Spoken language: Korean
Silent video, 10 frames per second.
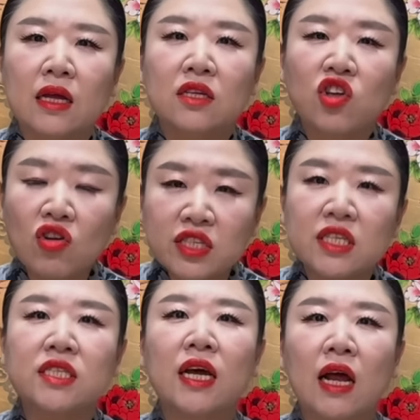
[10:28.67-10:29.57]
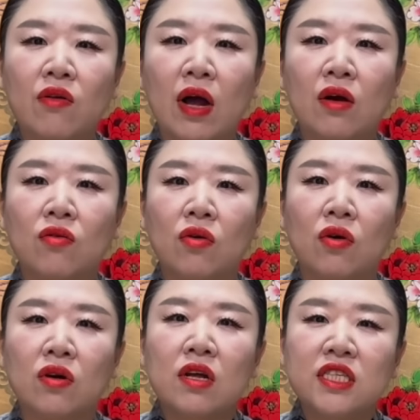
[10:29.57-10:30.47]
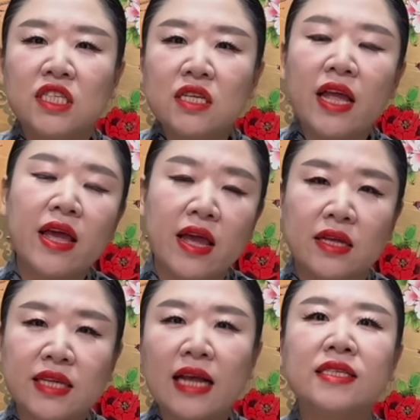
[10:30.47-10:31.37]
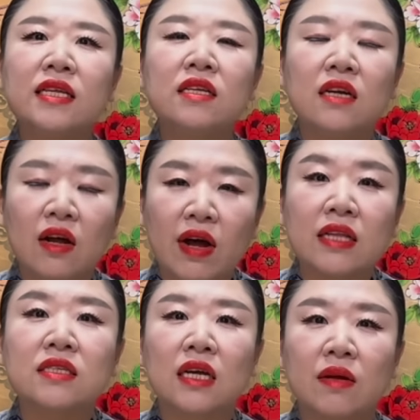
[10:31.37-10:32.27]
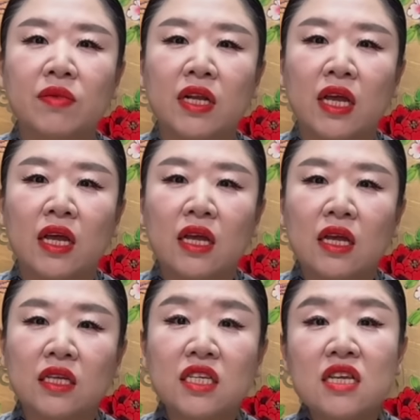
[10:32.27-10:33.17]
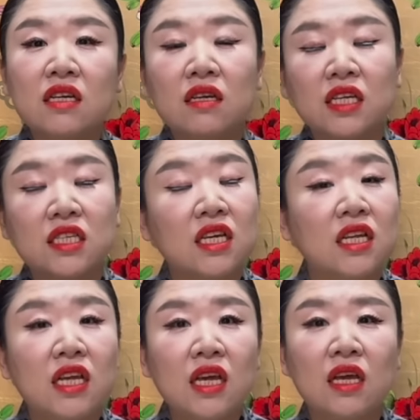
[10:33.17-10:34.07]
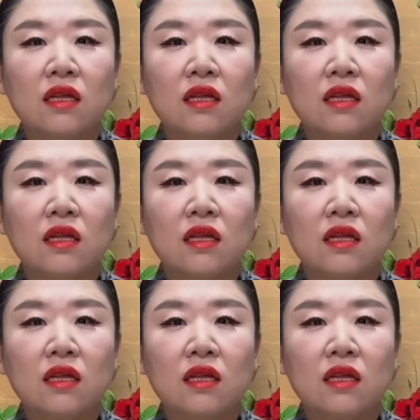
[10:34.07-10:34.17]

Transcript: 성직자라고 하고 신의 사제들이라고 하는 사람들이 신이 그렇게 시키디?